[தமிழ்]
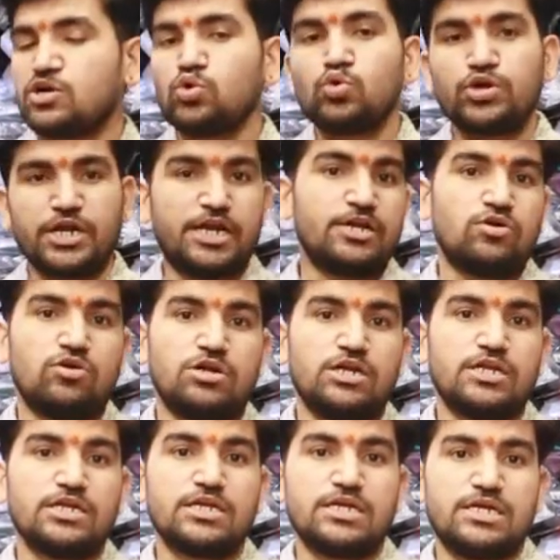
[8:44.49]
டூ டென்
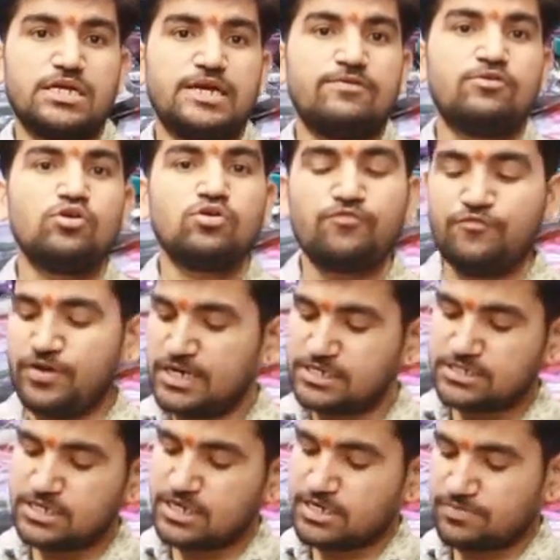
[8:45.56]
ஓன்லி எவ்வளோ
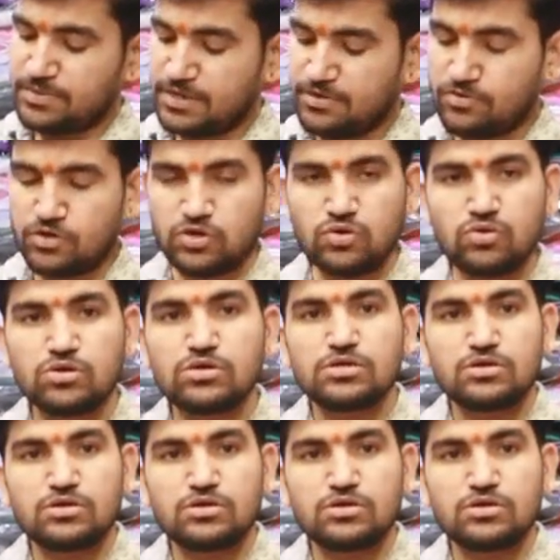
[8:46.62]
ட்ராக் பேர் வரும்